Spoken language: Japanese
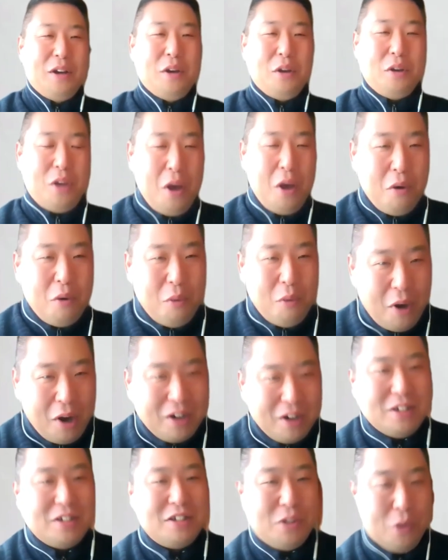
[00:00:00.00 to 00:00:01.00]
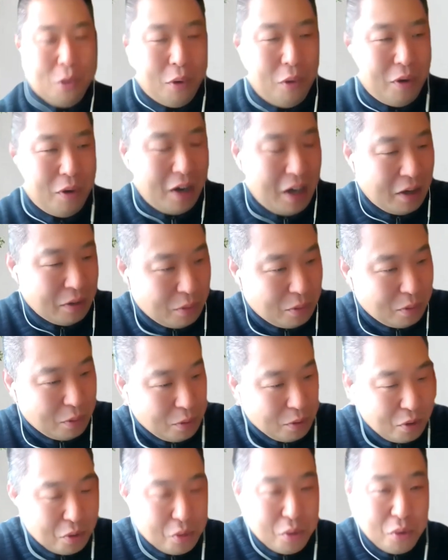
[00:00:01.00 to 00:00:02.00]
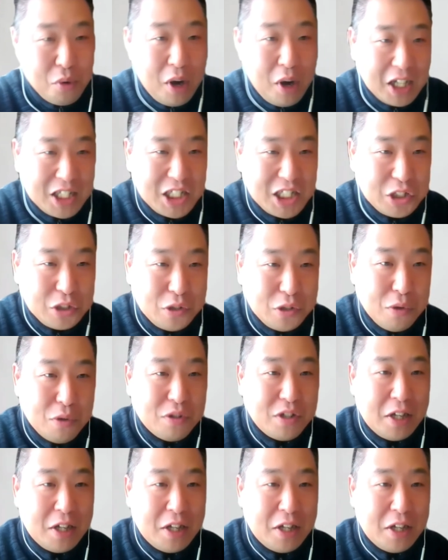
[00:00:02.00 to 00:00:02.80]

結構あれですよあの世の84